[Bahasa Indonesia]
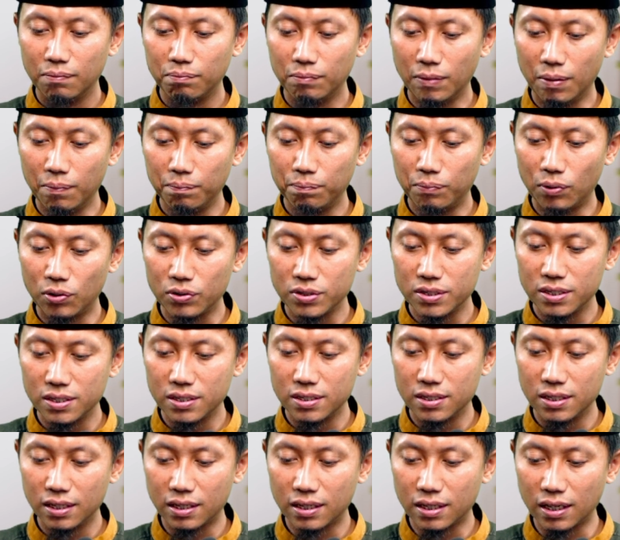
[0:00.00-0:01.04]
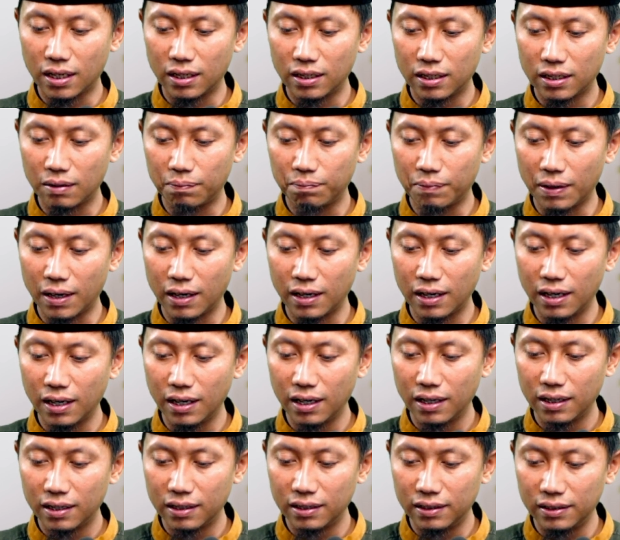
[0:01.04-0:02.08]
memposisikan
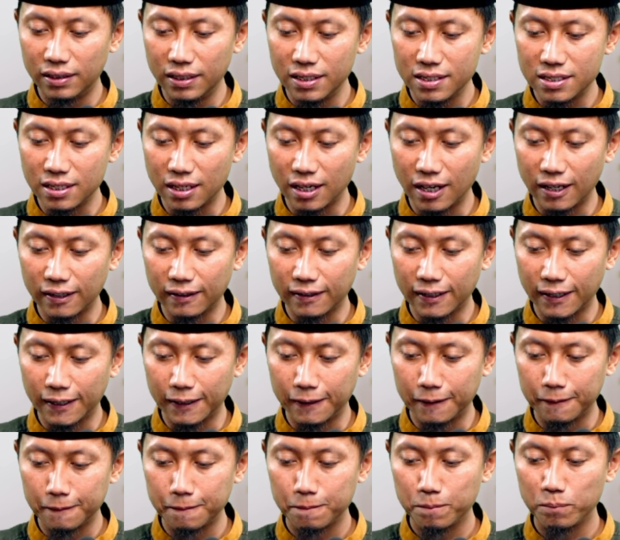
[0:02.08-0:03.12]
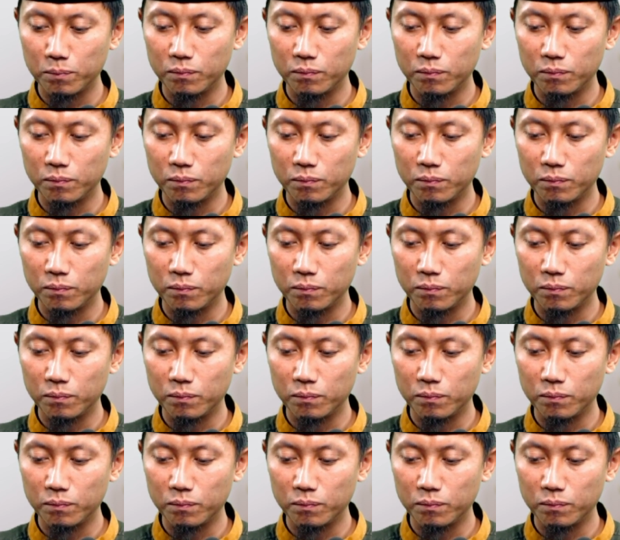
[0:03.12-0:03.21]
kepala di selatan,